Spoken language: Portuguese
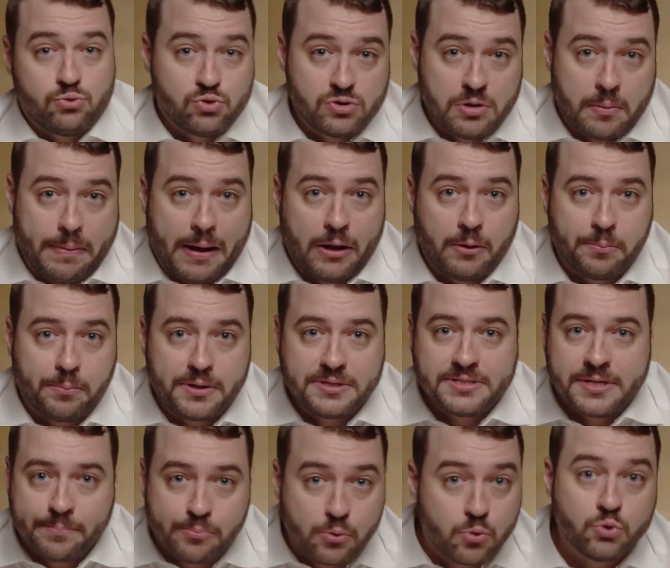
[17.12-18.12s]
Sul São Paulo, por
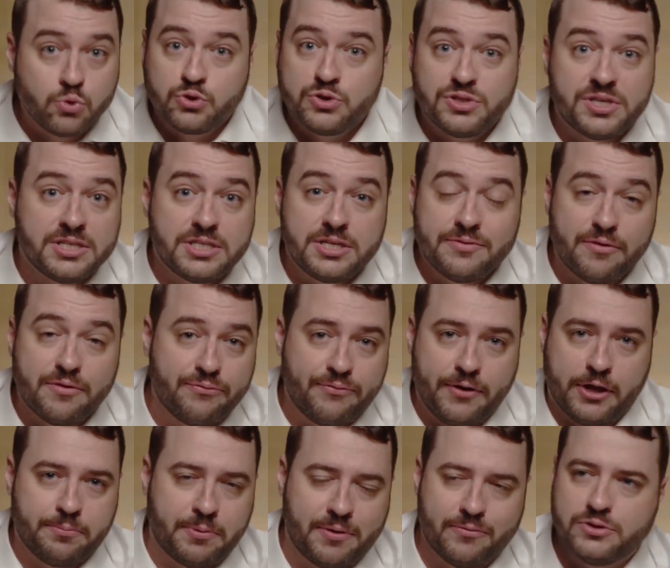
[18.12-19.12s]
exemplo? O curso extensivo é
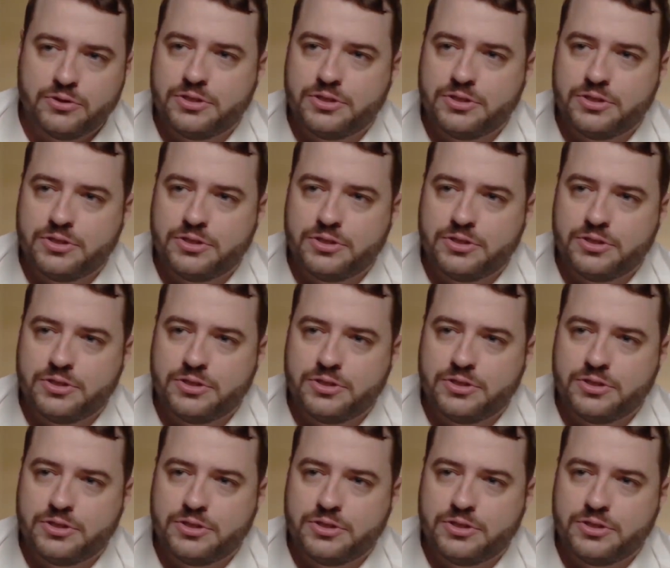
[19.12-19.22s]
feito para